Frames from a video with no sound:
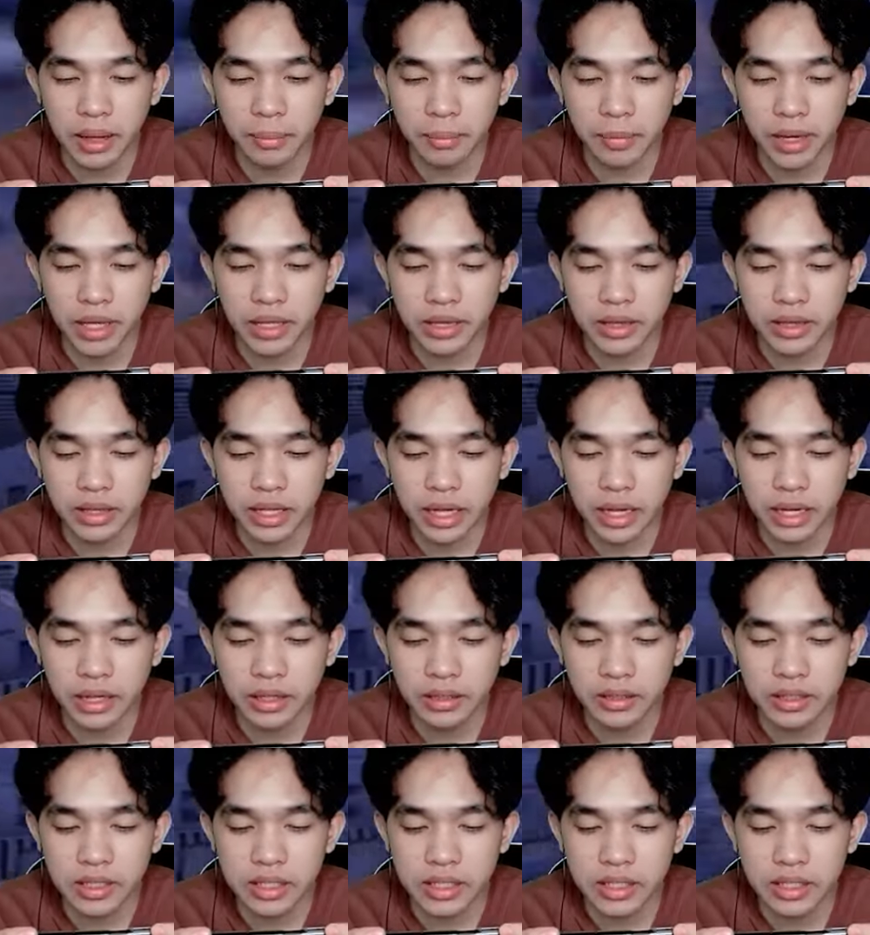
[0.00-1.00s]

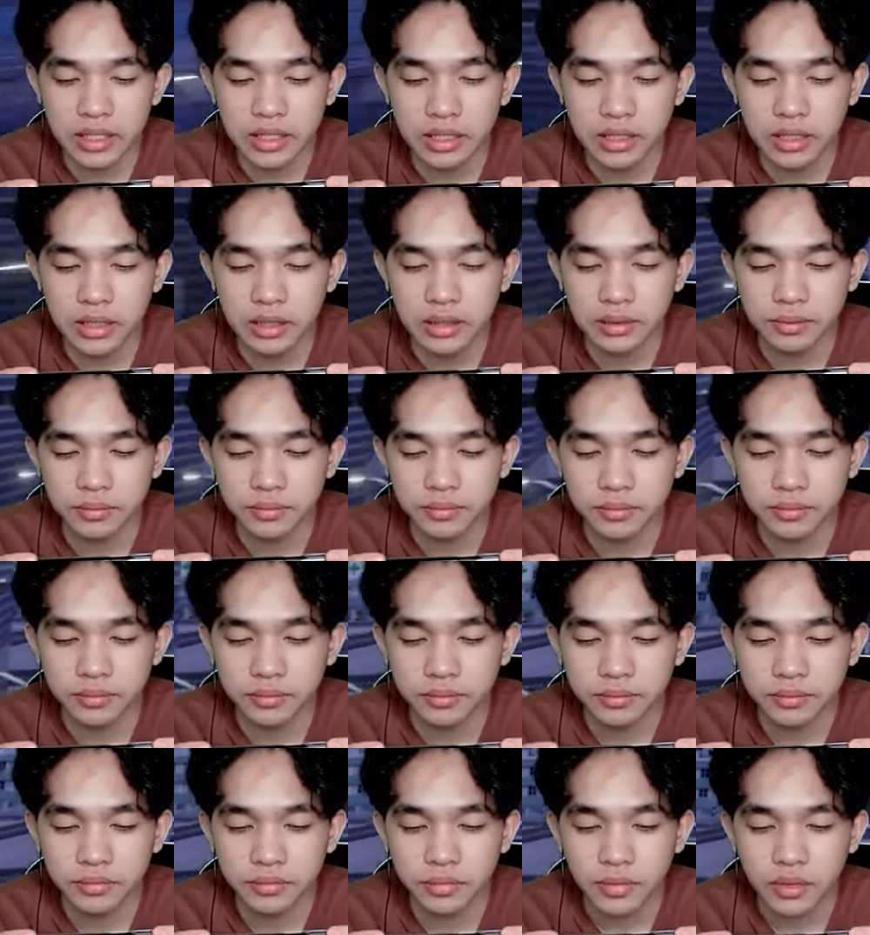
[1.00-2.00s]
elemental set
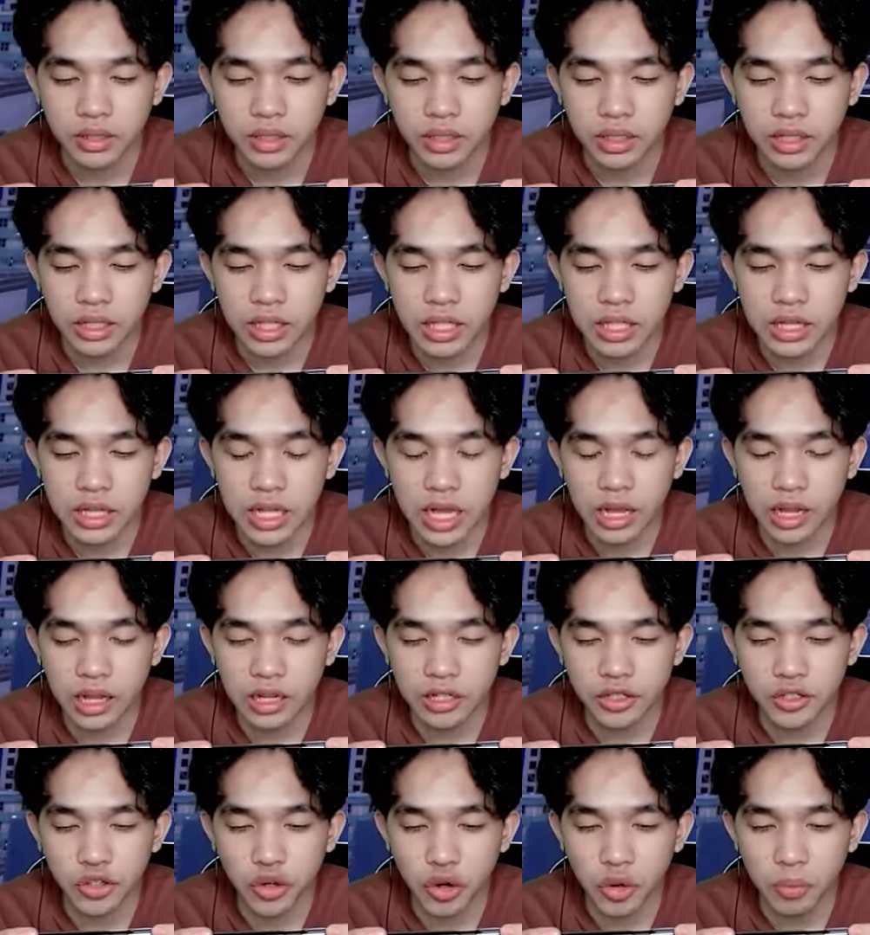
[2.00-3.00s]
kita
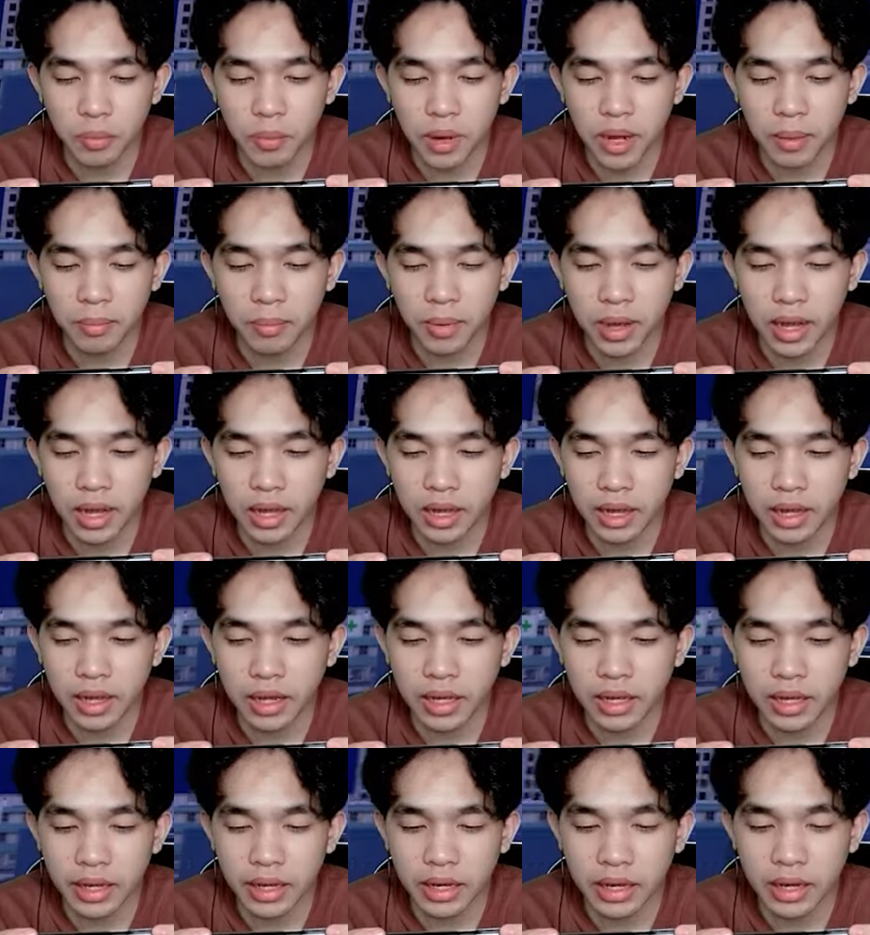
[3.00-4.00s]
akan coba
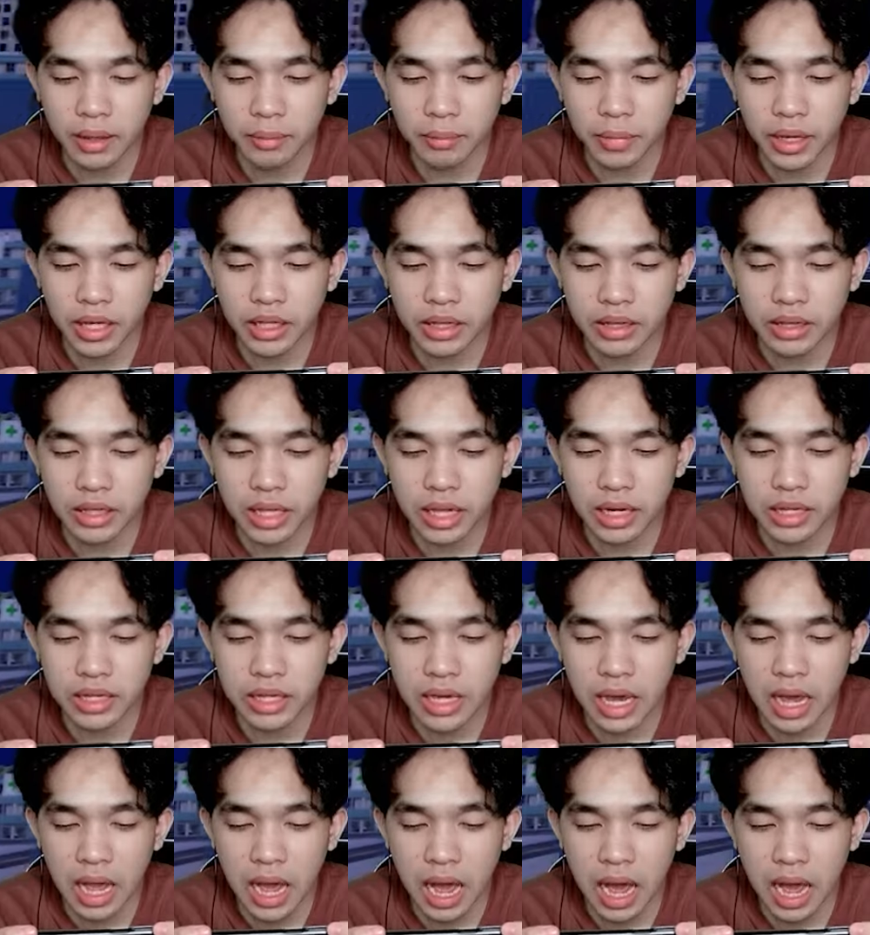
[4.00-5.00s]
pakai elemental
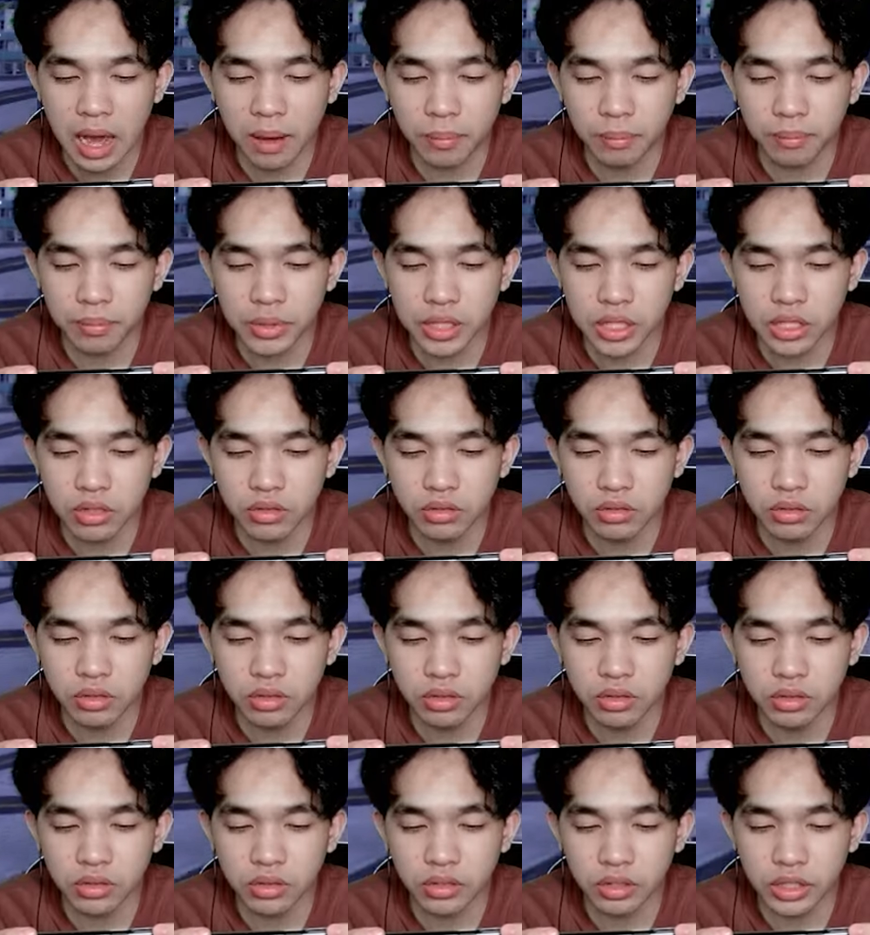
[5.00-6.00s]
yang api
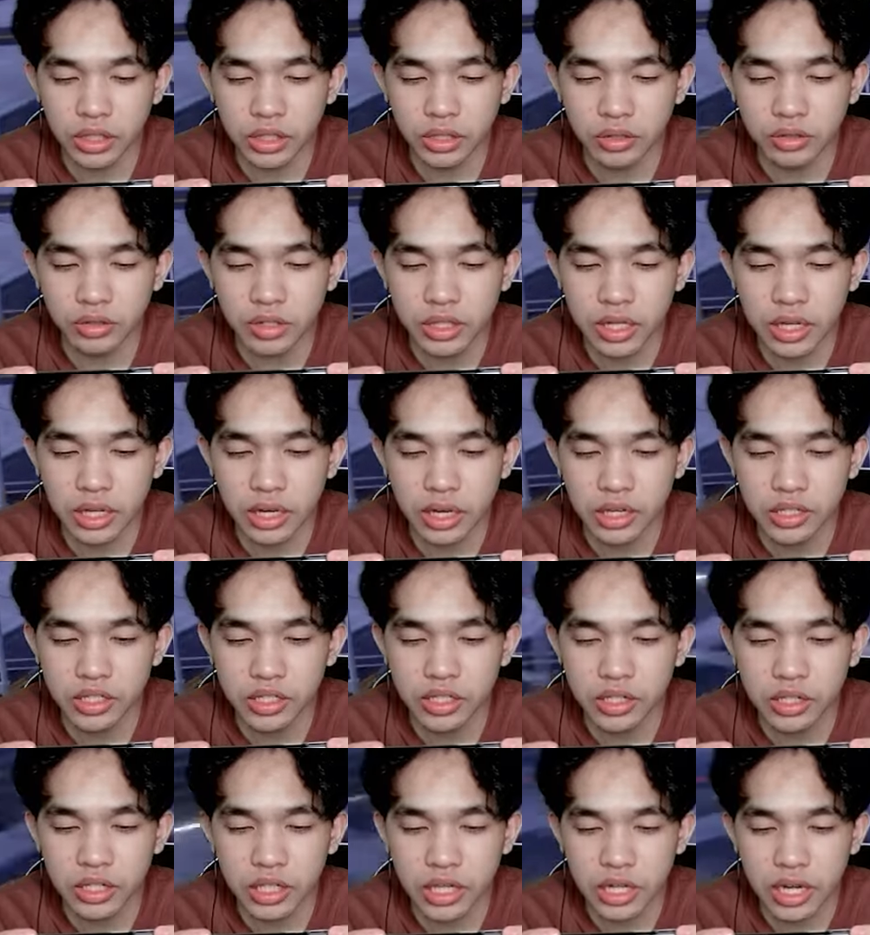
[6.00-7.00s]
dulu oh itu dia
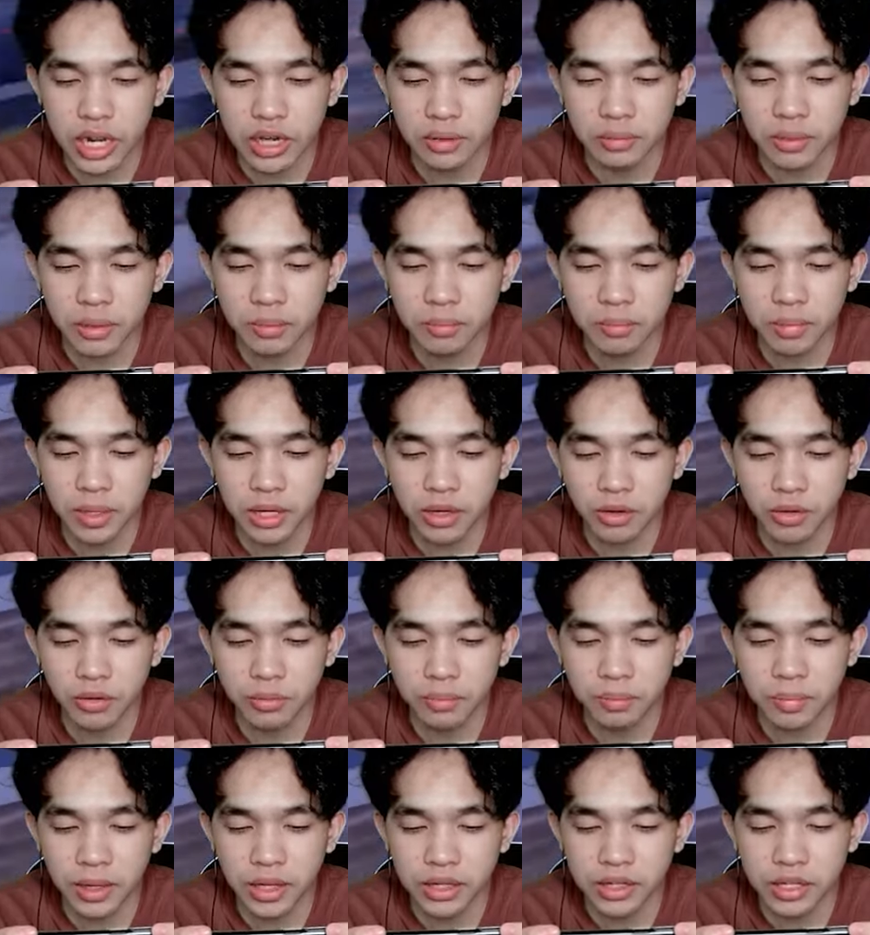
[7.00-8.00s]
guys tidak mempan
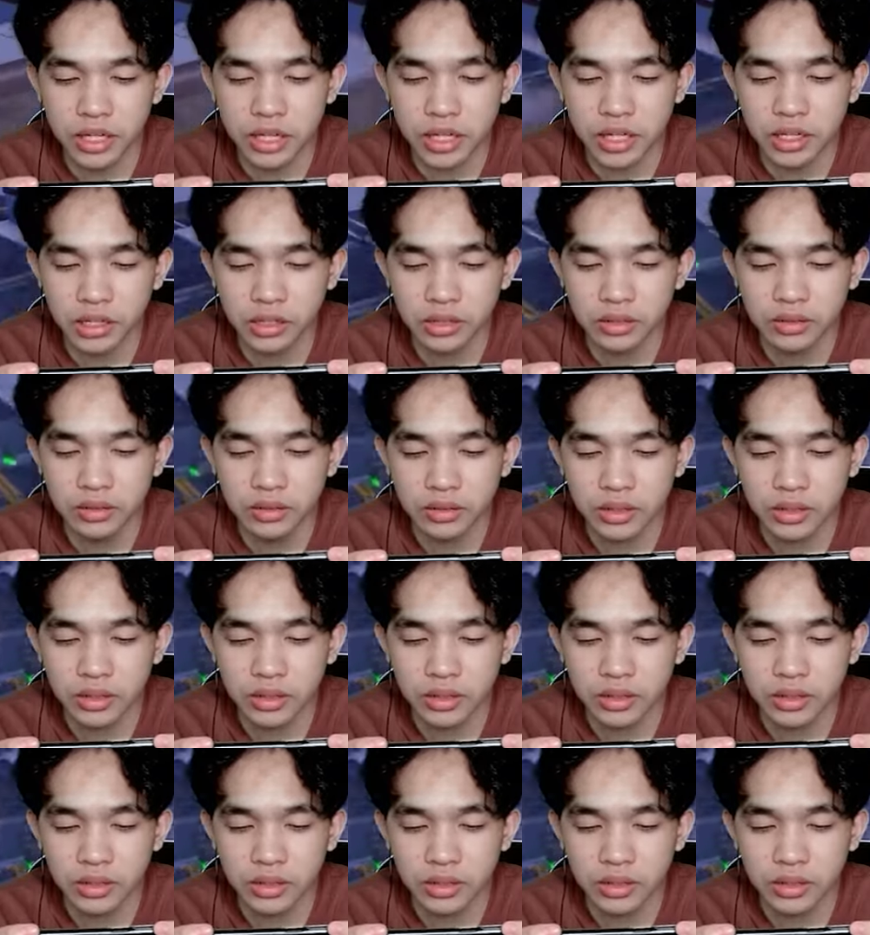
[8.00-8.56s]
rupanya